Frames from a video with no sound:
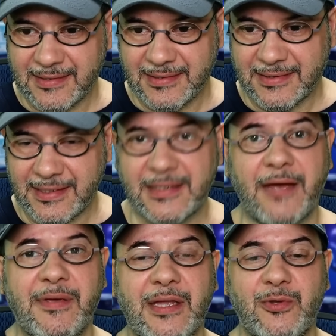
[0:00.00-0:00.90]
Si estás
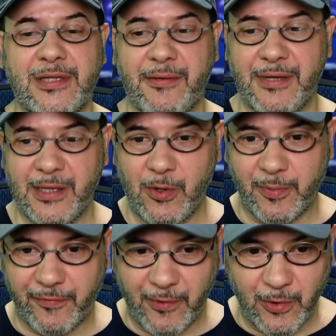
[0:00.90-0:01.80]
viendo este video,
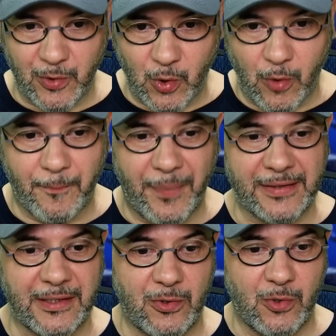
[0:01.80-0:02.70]
por favor,
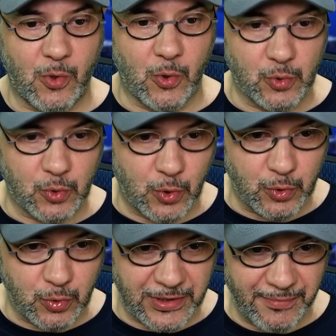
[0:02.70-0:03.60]
compártelo con todos
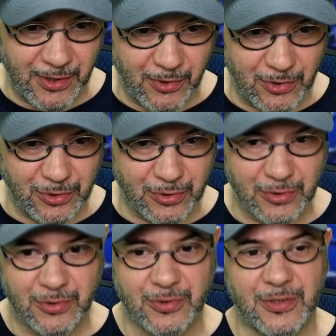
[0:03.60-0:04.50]
tus
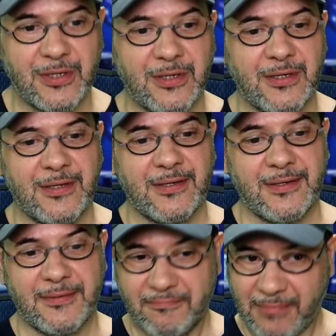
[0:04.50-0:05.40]
amigos.
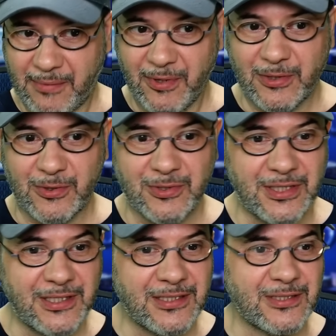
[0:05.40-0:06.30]
Vamos
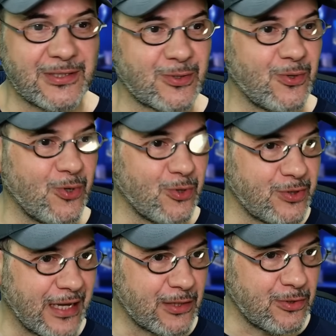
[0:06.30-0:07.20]
entonces con los
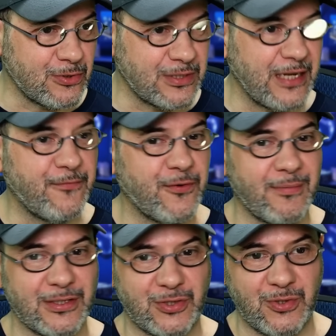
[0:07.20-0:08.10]
datos de la
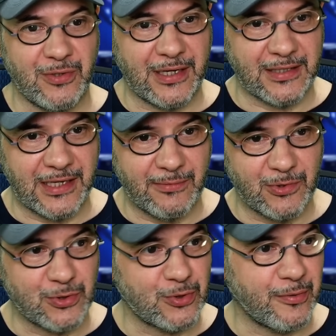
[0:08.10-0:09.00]
información que
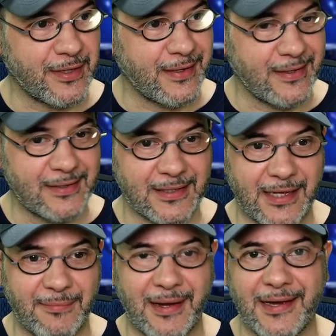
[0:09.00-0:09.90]
tenemos sobre este
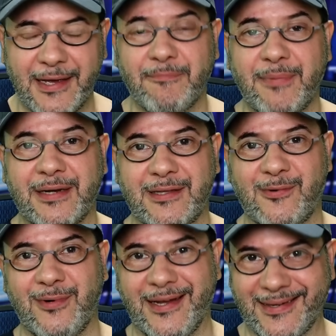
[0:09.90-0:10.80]
tema en
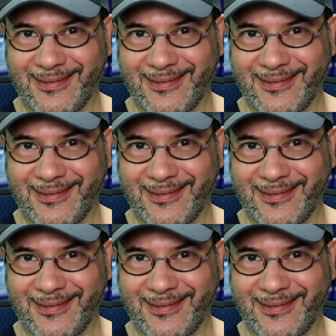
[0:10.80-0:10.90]
particular.